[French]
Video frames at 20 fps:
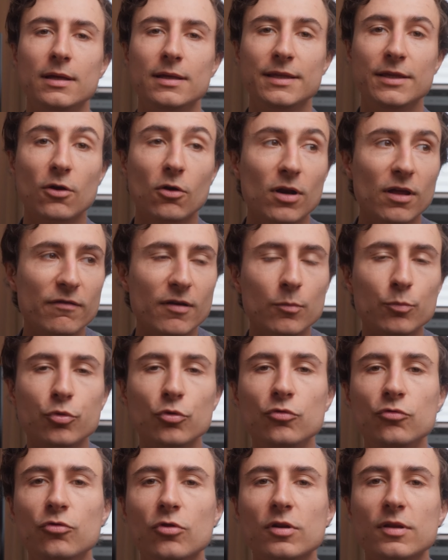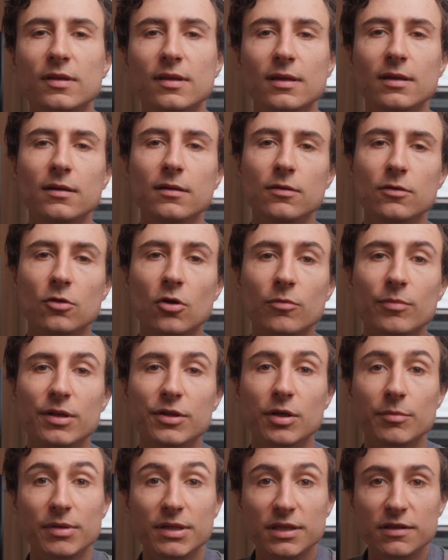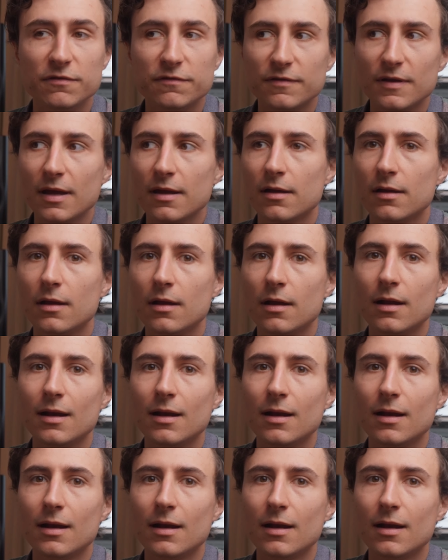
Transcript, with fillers: qui enlève un peu de dureté dans le médium et qui fait